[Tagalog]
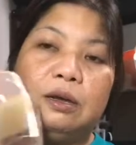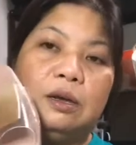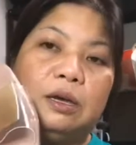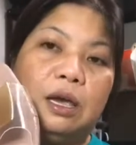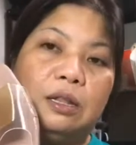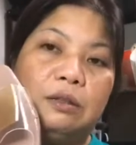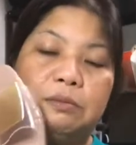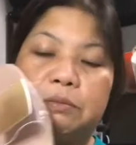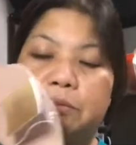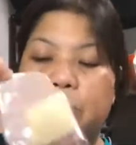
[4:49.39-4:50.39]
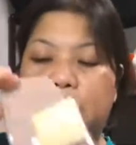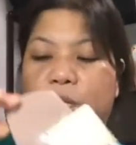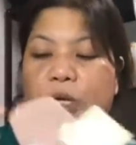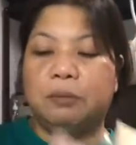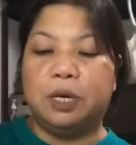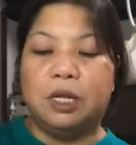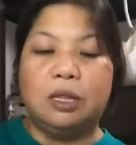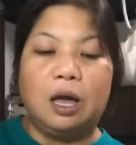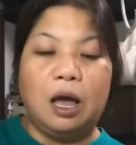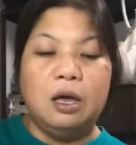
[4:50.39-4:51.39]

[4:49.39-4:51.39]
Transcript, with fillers: Ayan. Pwede siya. Maganda.